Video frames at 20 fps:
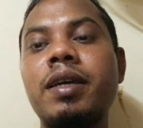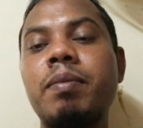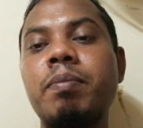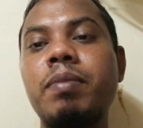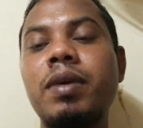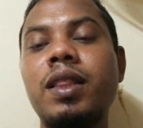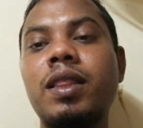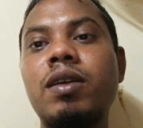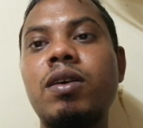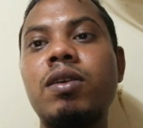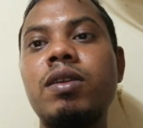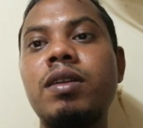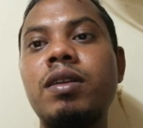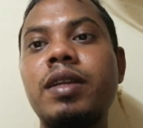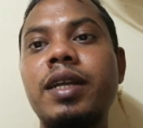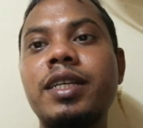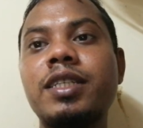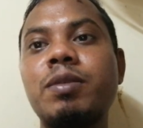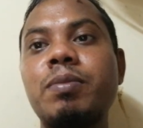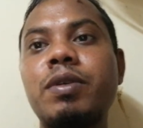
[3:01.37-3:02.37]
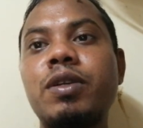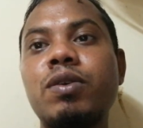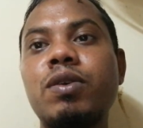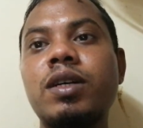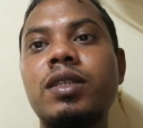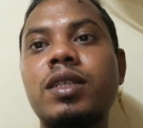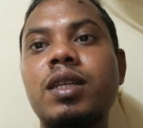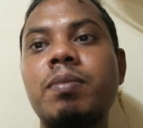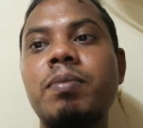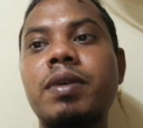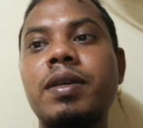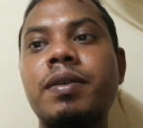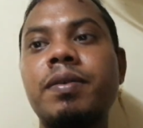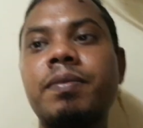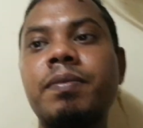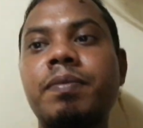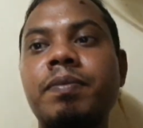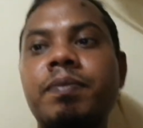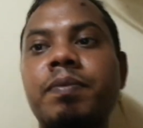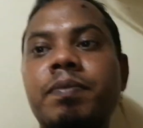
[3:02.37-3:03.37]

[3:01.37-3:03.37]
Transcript: बाय मिलता हूँ नेक्स्ट वीडियो के साथ में